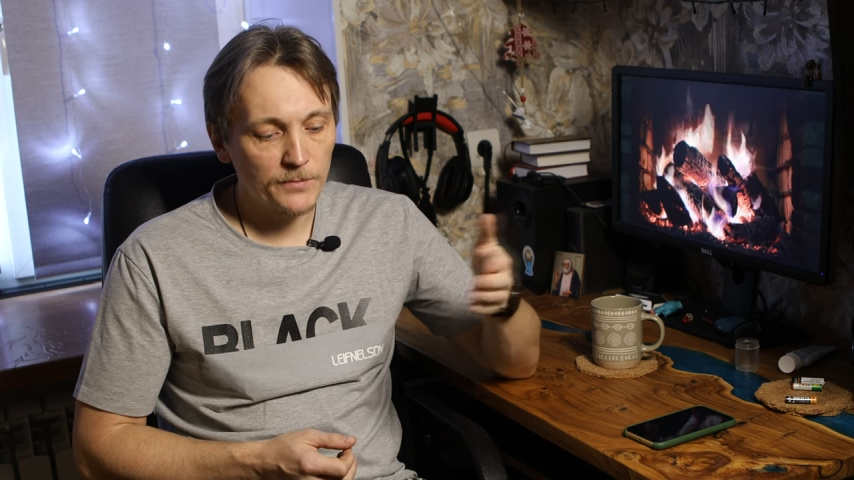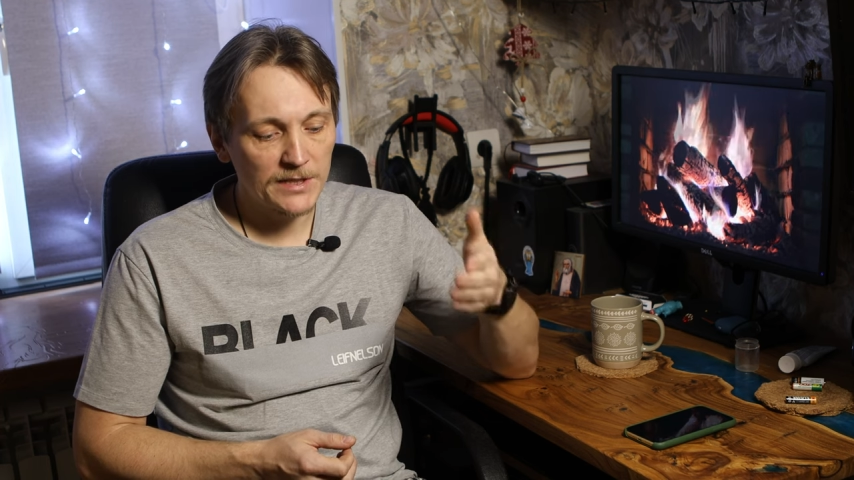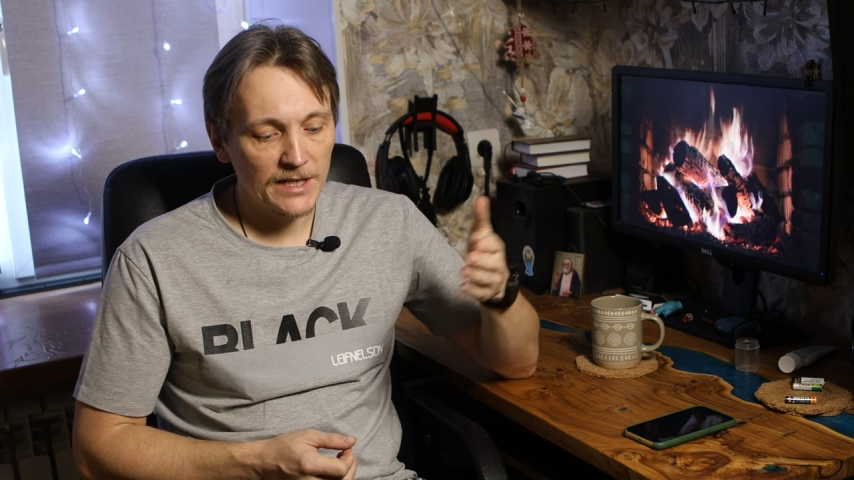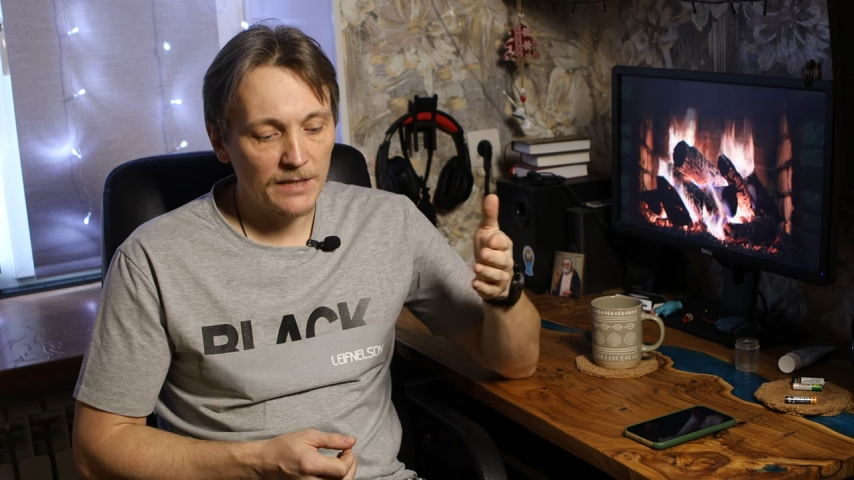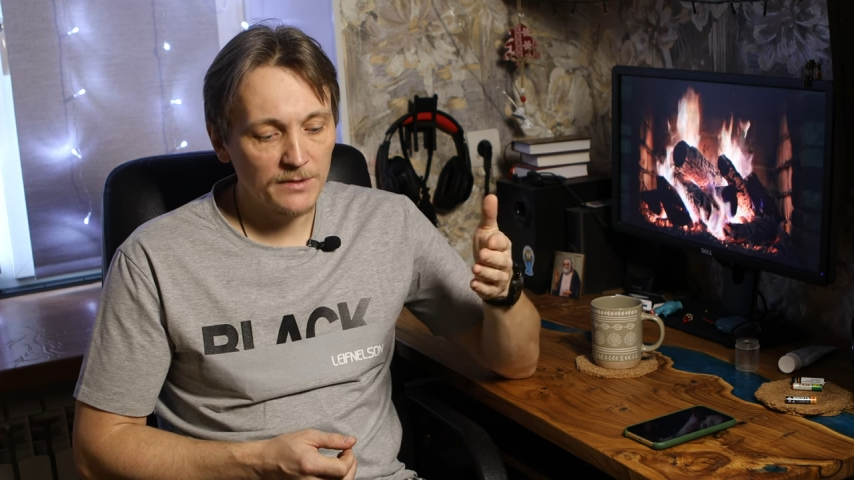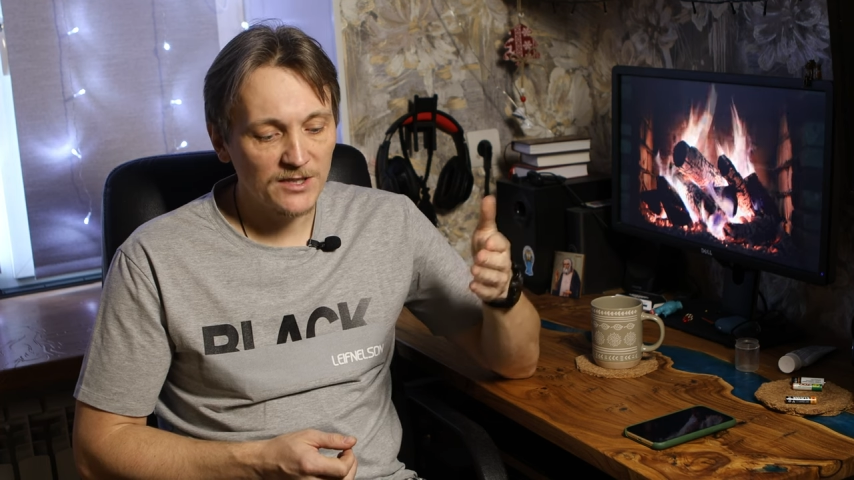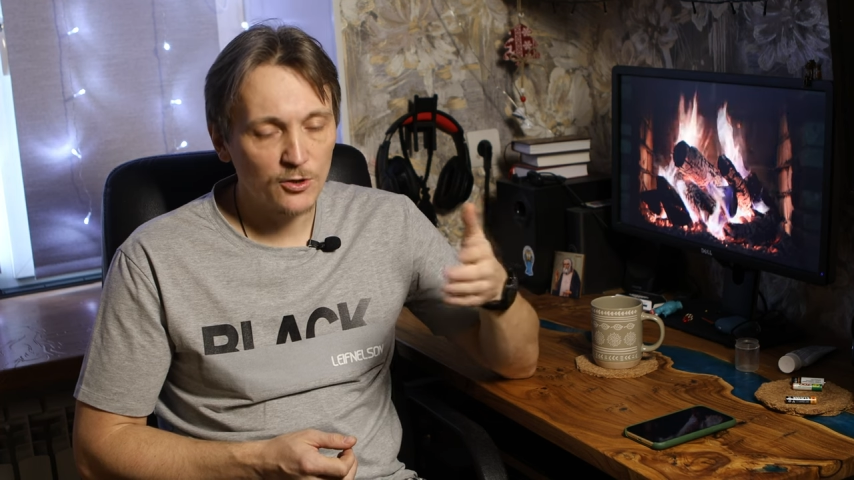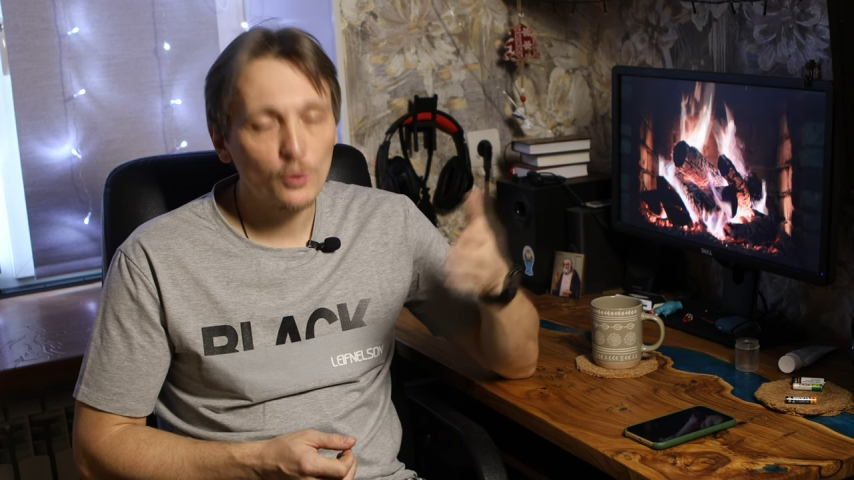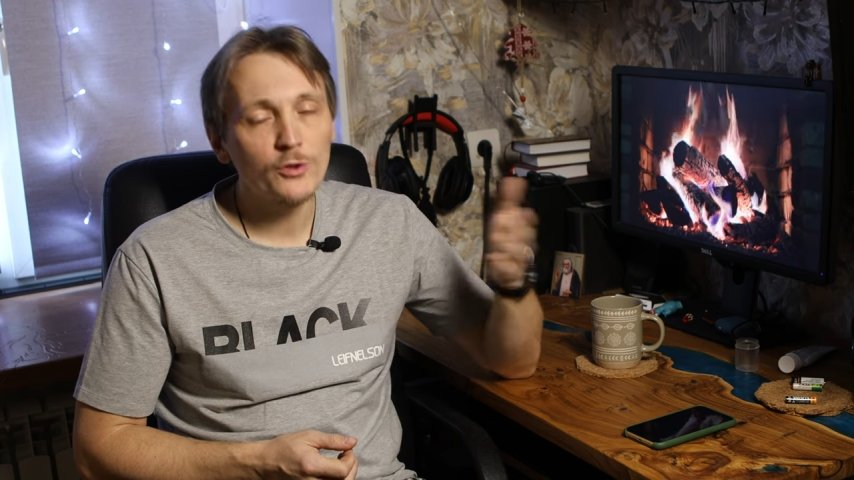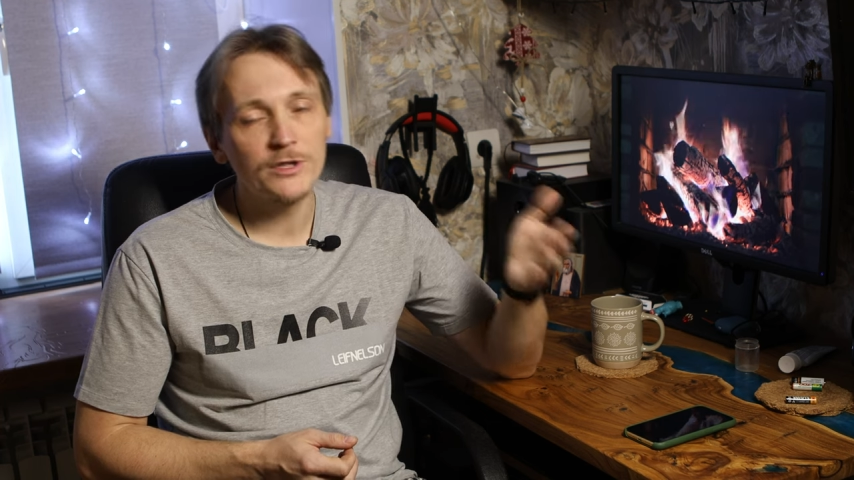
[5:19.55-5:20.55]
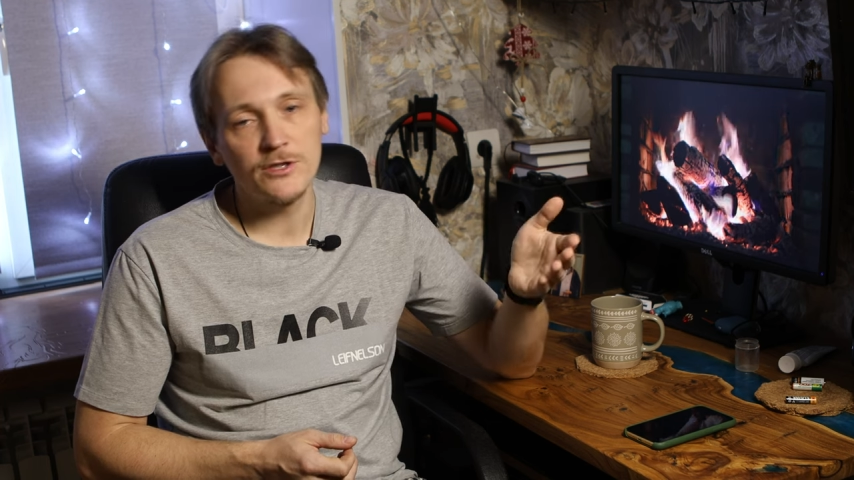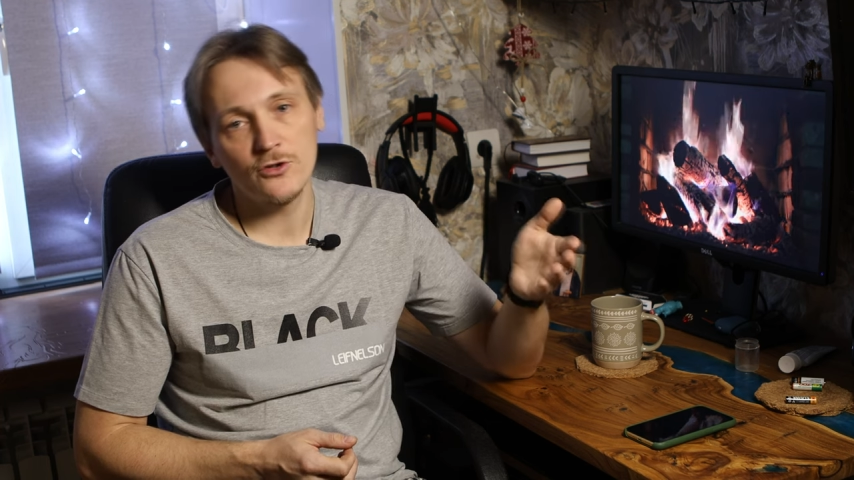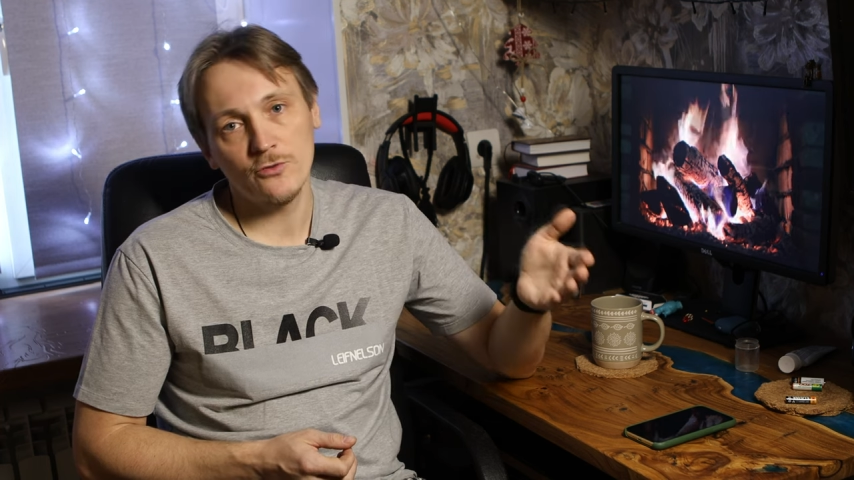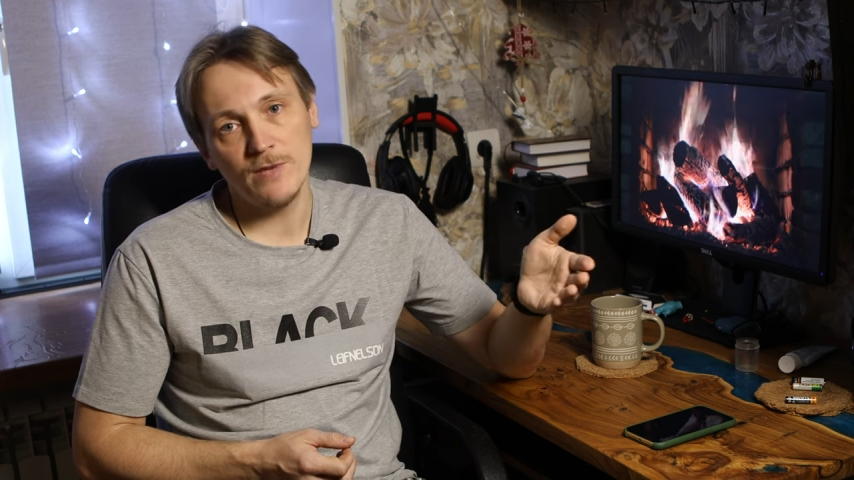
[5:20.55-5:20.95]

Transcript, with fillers: потерял бы 100 тысяч